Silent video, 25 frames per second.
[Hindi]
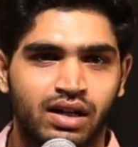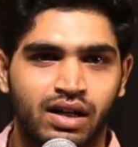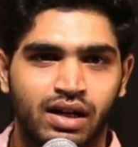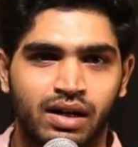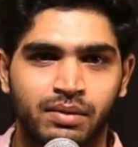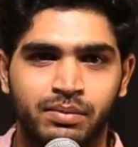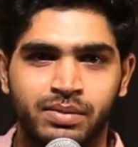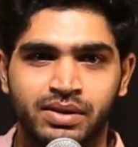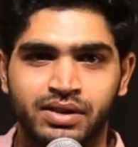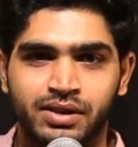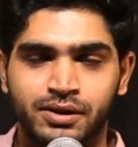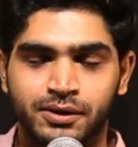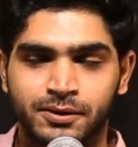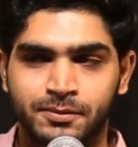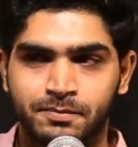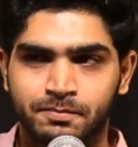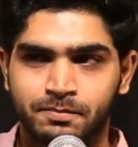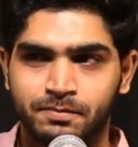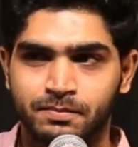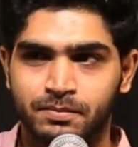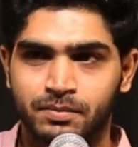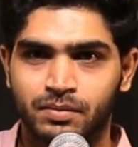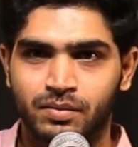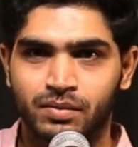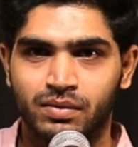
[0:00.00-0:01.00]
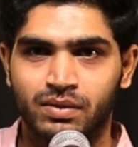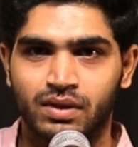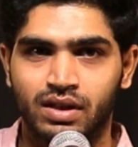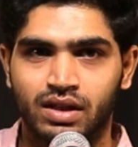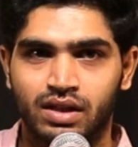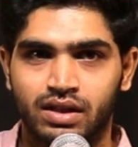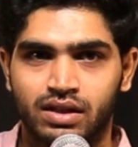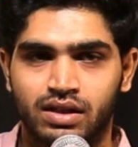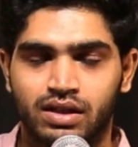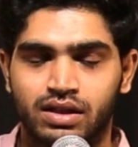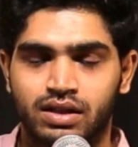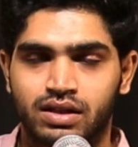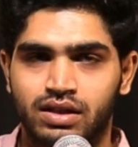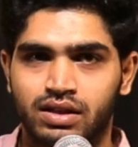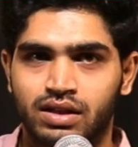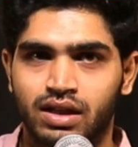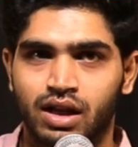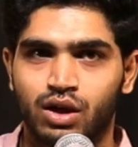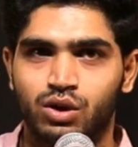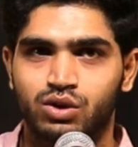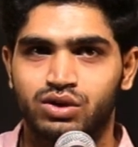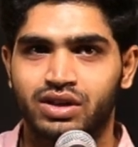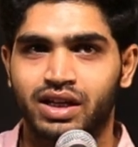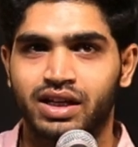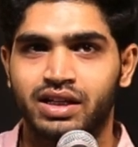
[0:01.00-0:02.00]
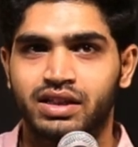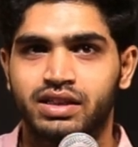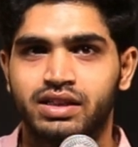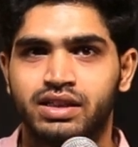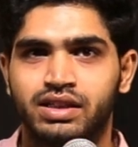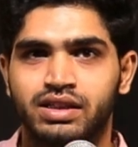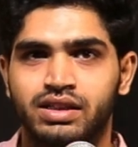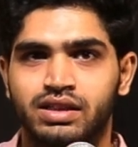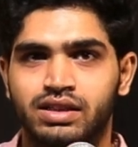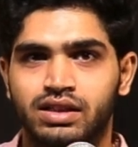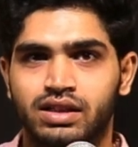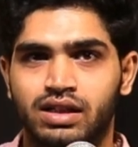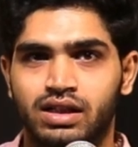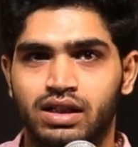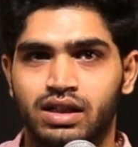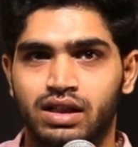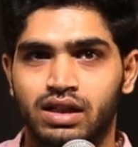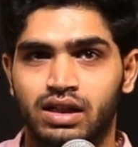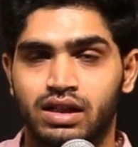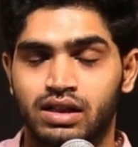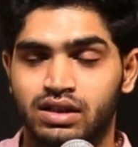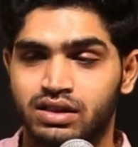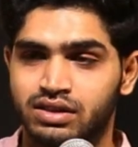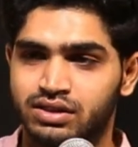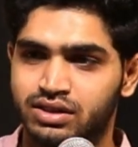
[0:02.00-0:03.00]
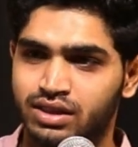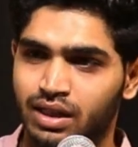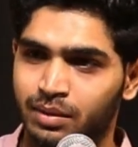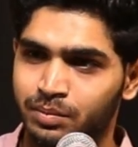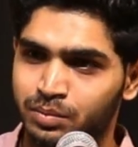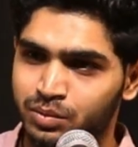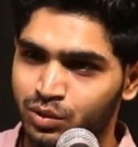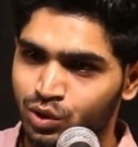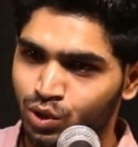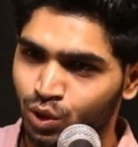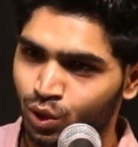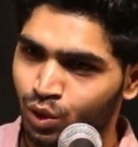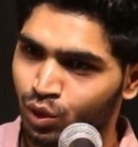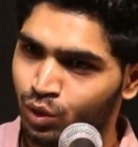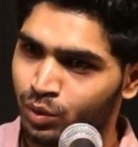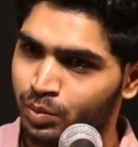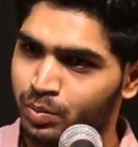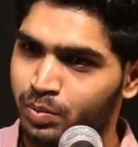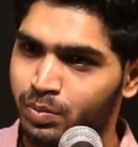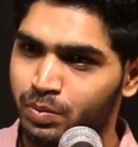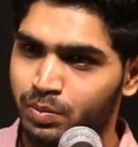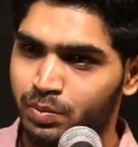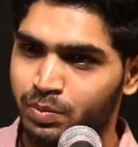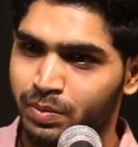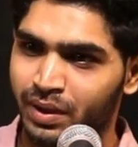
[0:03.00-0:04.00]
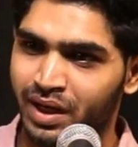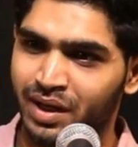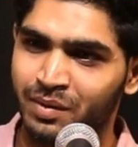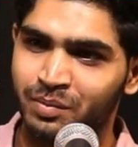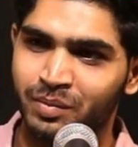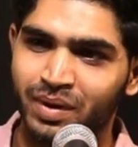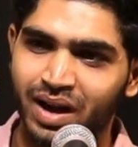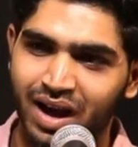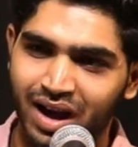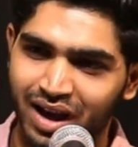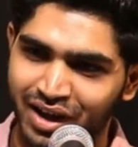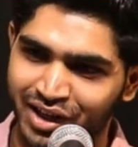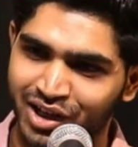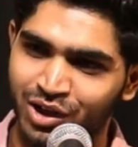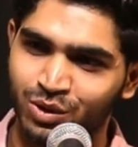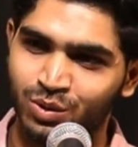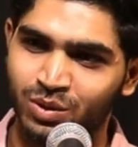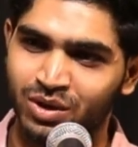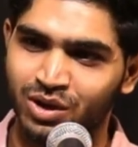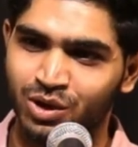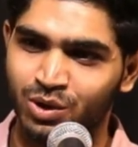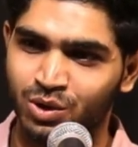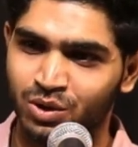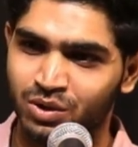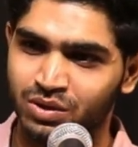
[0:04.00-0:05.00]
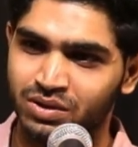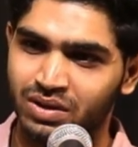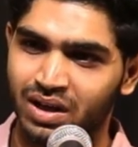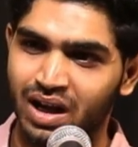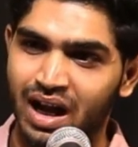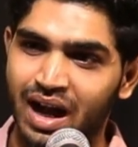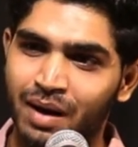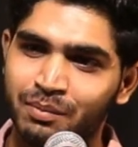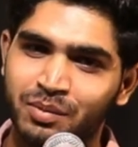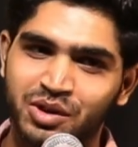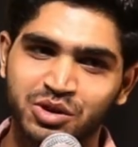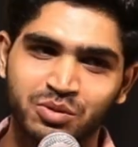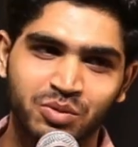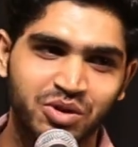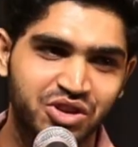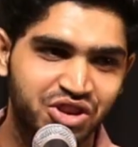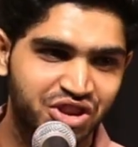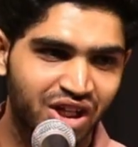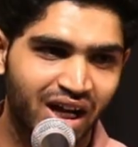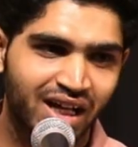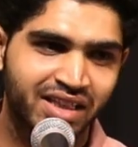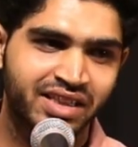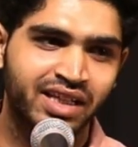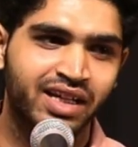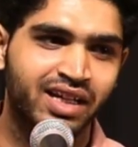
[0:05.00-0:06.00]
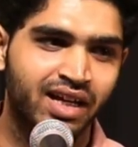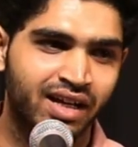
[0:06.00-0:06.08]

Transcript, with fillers: अब क्या होता है कि जब दो प्रेम में हारे हुए लोग आपस में शादी